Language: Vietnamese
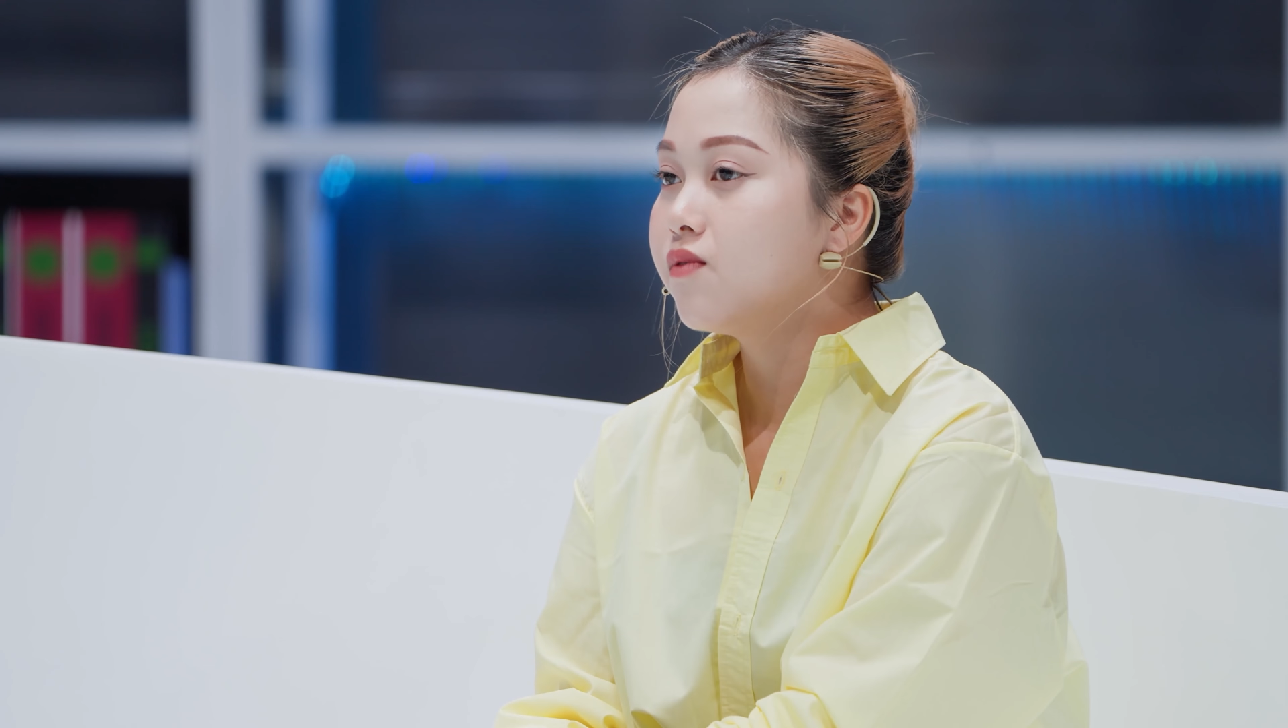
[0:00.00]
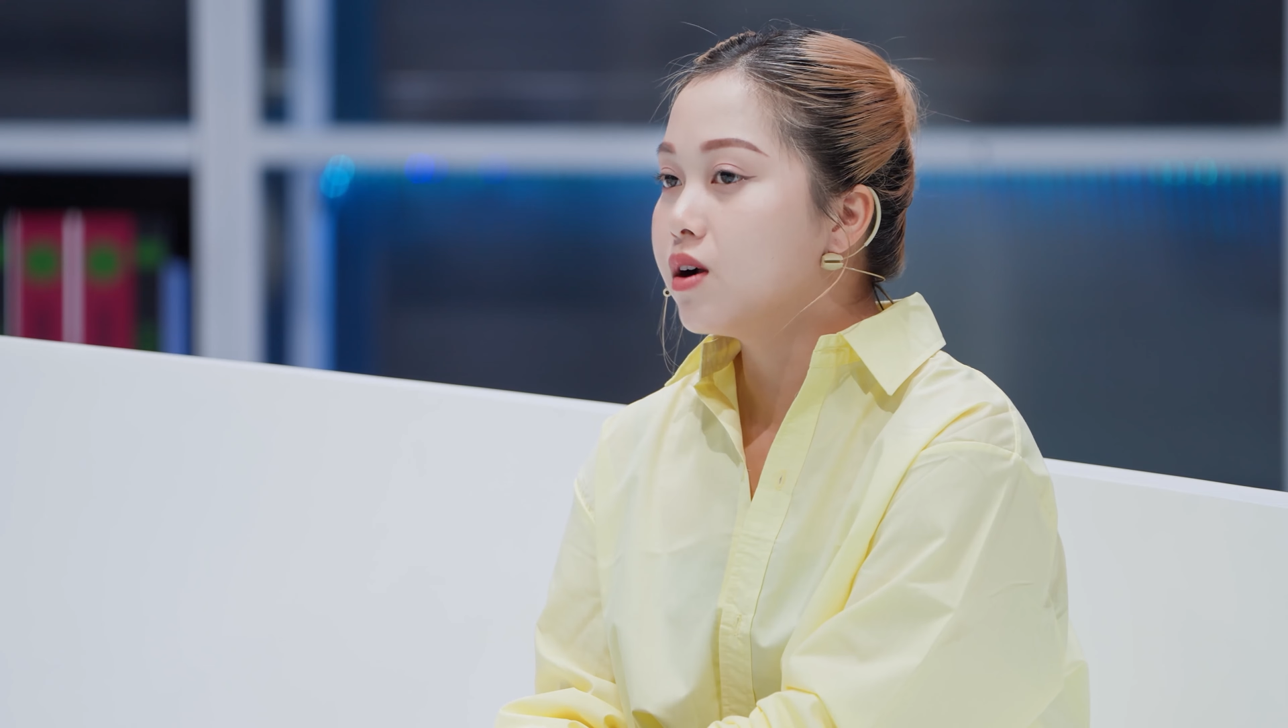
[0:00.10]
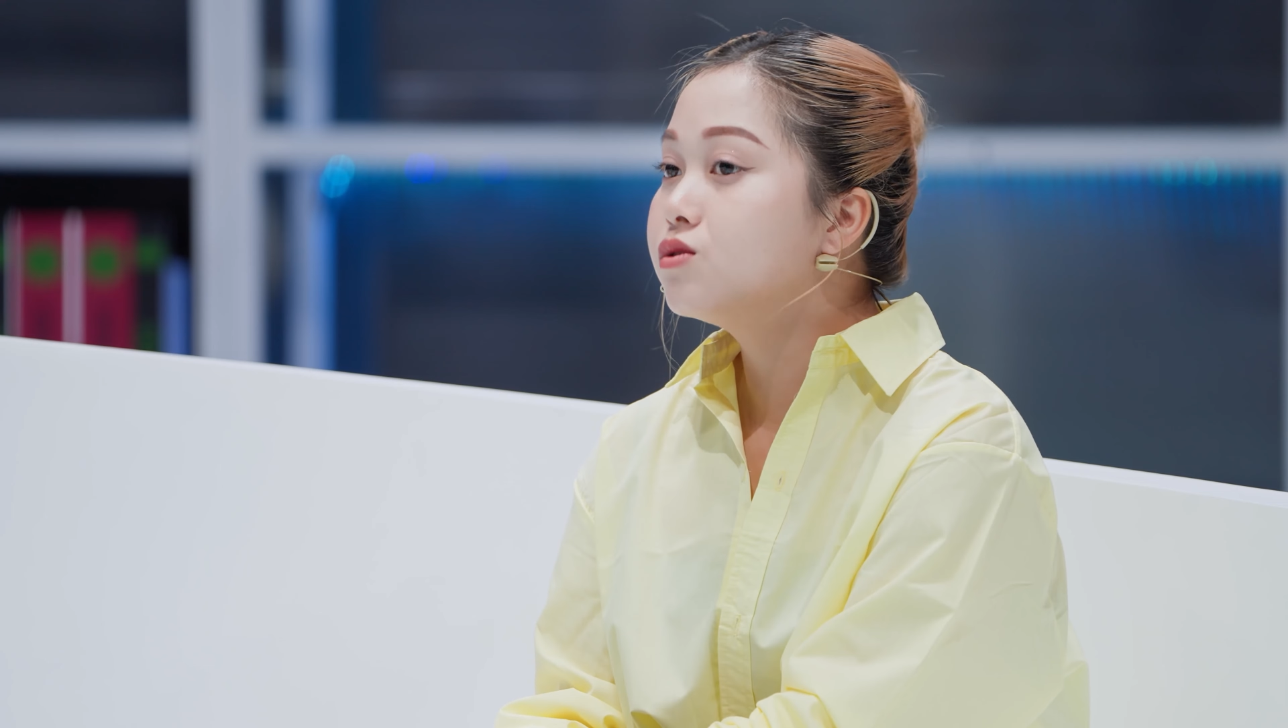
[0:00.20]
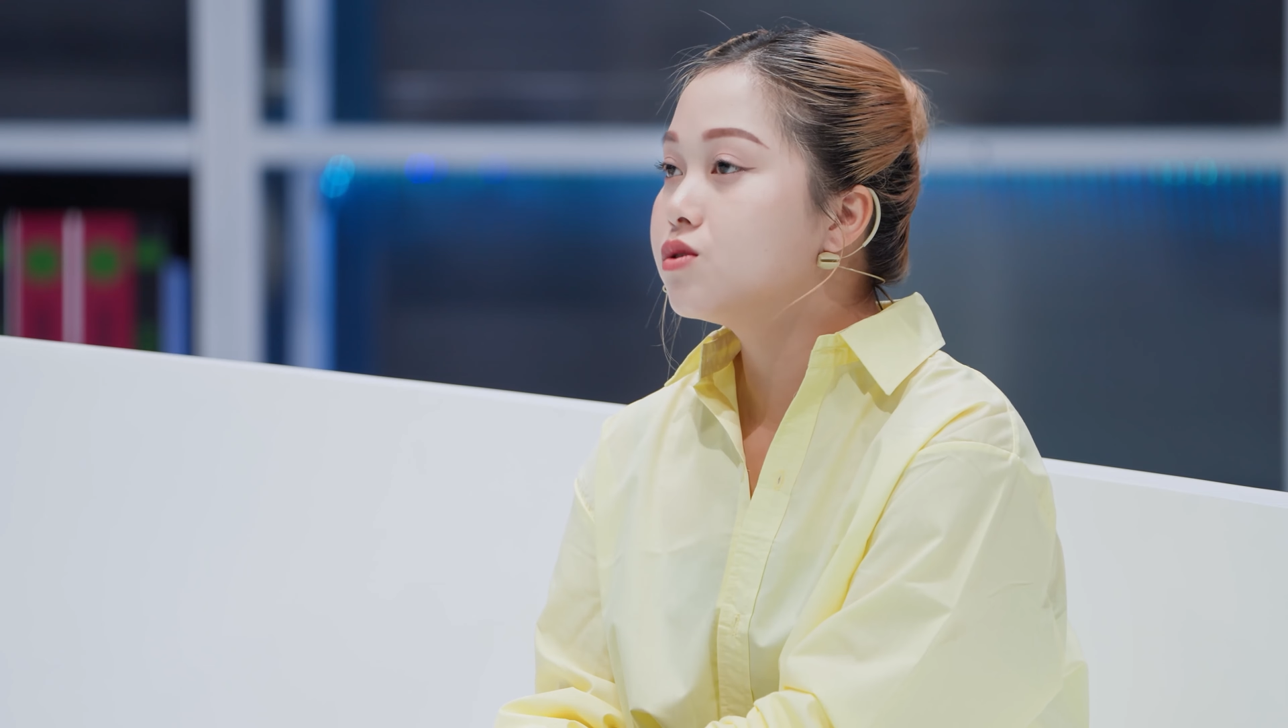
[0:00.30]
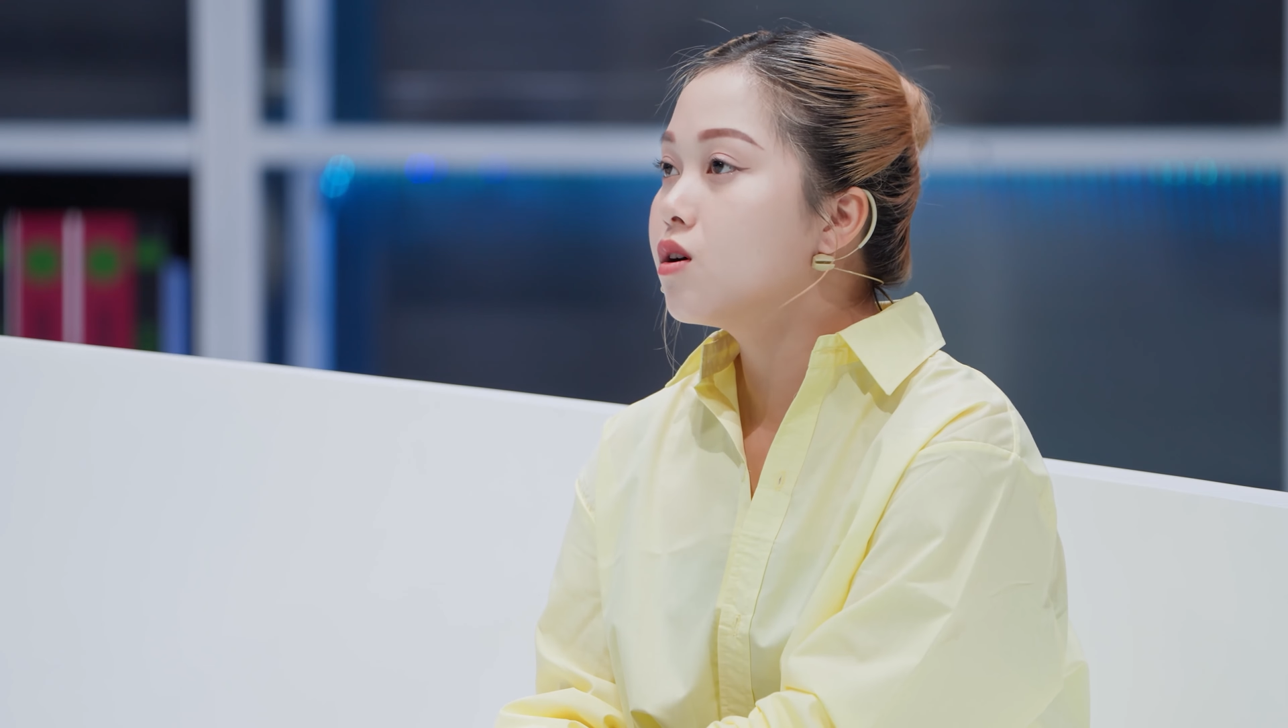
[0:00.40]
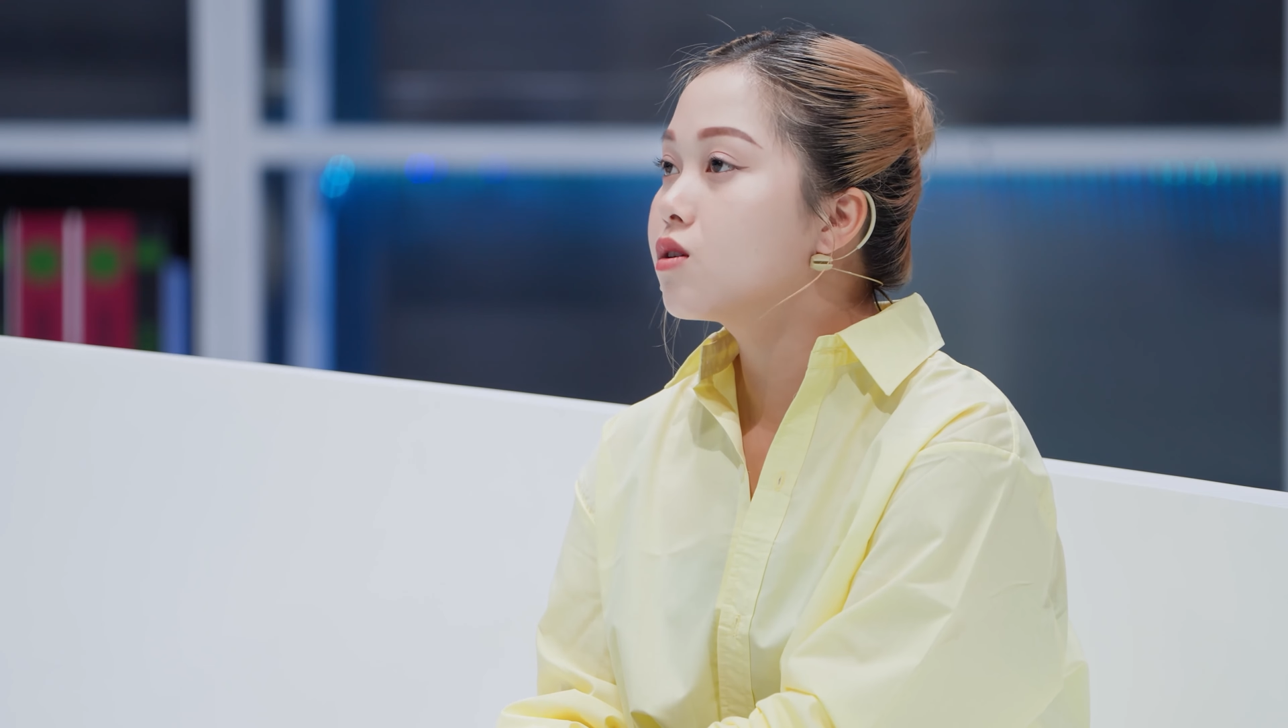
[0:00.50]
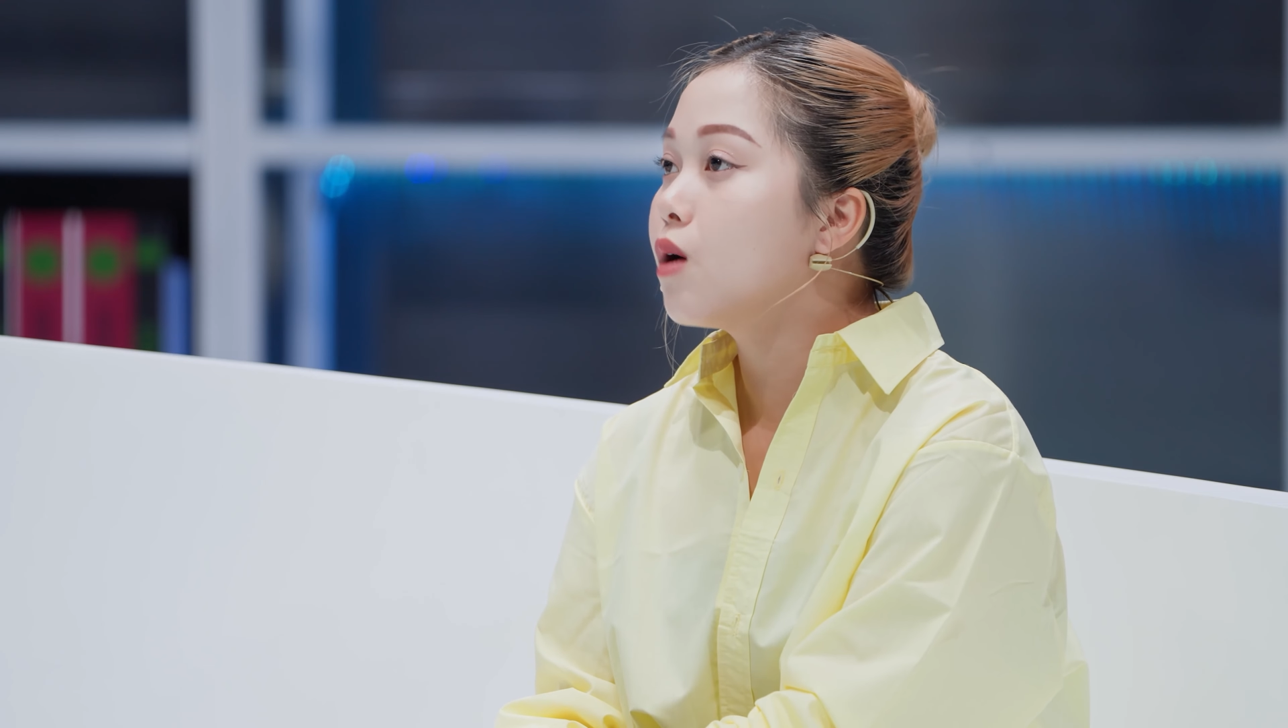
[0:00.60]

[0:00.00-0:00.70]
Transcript: vẫn chưa có